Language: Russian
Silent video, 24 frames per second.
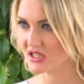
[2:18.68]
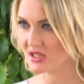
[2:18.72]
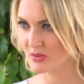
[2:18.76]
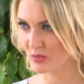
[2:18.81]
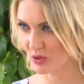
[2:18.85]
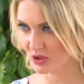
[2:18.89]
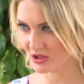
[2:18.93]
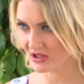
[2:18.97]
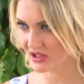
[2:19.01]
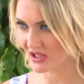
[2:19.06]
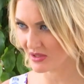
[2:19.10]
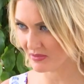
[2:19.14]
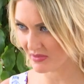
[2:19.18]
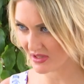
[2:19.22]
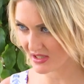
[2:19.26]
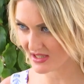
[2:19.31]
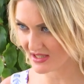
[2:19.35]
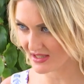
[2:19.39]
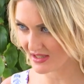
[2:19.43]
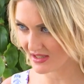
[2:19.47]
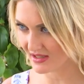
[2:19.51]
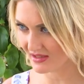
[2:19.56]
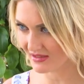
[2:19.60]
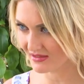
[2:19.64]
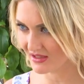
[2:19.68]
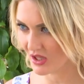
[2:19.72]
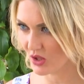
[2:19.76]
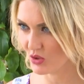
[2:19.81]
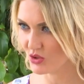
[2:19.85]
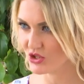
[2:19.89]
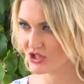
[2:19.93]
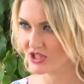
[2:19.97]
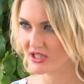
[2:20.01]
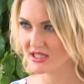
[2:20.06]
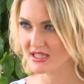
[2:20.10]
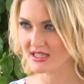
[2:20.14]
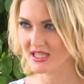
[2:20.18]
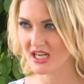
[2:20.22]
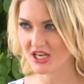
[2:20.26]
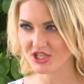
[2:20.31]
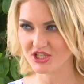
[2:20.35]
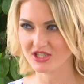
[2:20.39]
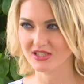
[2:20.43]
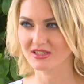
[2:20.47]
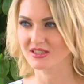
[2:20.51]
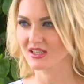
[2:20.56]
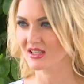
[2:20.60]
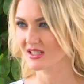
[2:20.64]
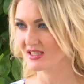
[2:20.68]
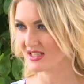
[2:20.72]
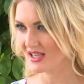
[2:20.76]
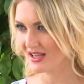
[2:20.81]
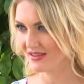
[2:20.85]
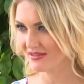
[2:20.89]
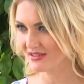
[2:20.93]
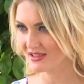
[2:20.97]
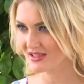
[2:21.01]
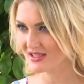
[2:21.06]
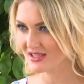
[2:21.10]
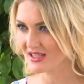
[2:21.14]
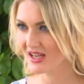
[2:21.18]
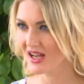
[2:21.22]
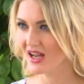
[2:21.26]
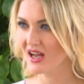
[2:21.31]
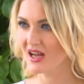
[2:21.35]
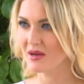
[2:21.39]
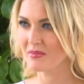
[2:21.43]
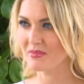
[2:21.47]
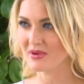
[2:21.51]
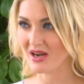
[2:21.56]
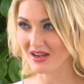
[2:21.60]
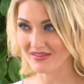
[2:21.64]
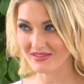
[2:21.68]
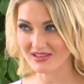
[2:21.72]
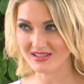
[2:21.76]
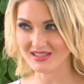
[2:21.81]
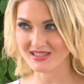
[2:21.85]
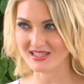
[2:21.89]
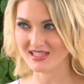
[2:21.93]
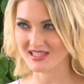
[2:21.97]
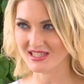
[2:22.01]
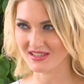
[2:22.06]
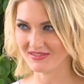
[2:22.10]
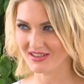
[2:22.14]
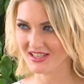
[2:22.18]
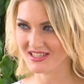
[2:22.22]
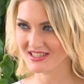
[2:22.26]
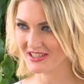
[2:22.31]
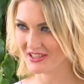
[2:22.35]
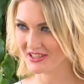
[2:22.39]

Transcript: с модной миссией научить наших красавиц правильно составлять